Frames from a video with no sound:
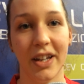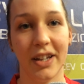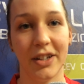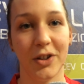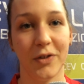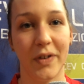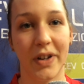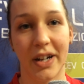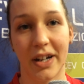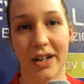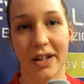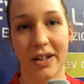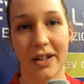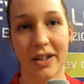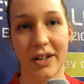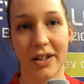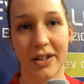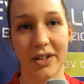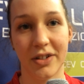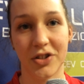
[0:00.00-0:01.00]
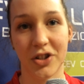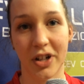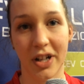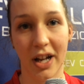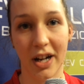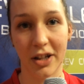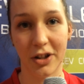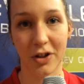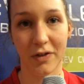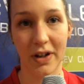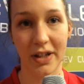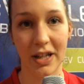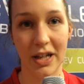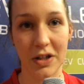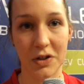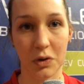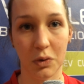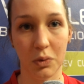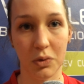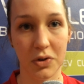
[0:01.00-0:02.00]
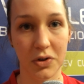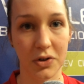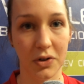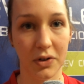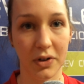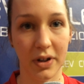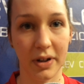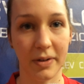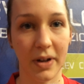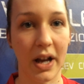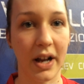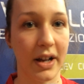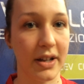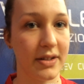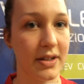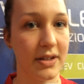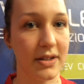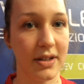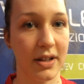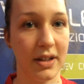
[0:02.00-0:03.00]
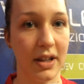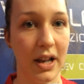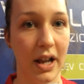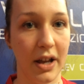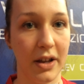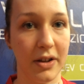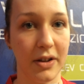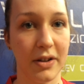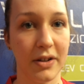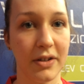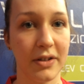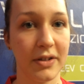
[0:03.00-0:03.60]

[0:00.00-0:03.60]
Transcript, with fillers: dover eh, cercare di trovare delle soluzioni anche senza di lei.